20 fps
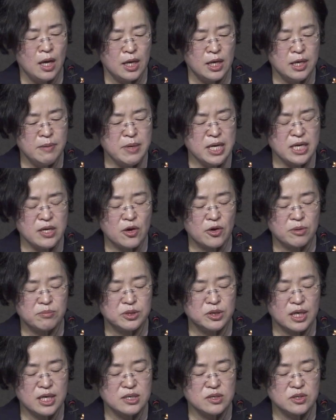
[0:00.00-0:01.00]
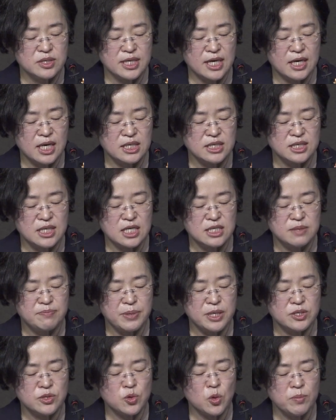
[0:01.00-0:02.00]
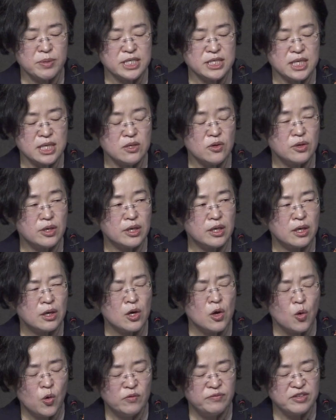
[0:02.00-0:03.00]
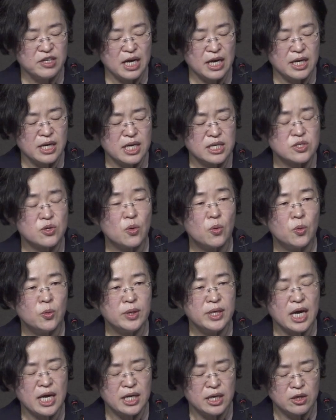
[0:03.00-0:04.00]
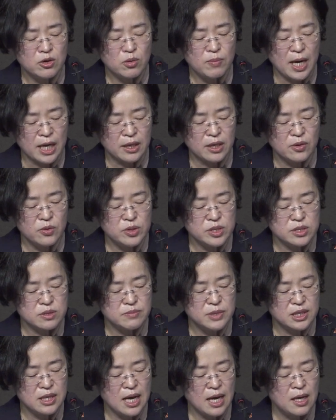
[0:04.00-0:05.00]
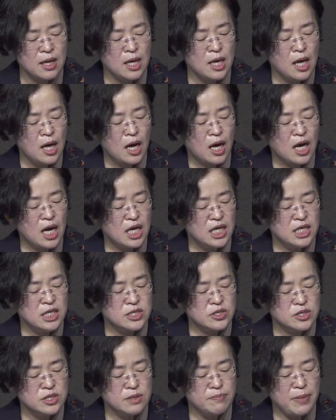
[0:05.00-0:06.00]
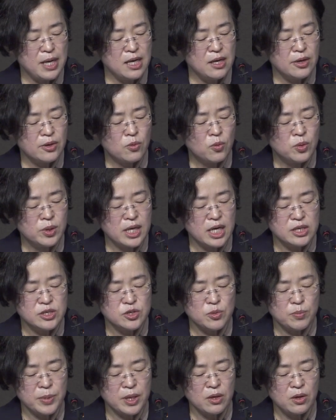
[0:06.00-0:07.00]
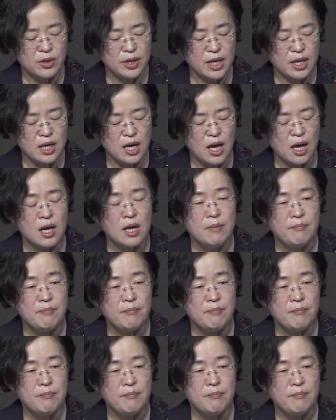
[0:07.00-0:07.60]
이미 여러분께서 잘 아시다시피 소비 채널이 오프라인에서 온라인으로 바뀌고 있습니다. 그러니까 2018년 온라인 쇼핑 거래가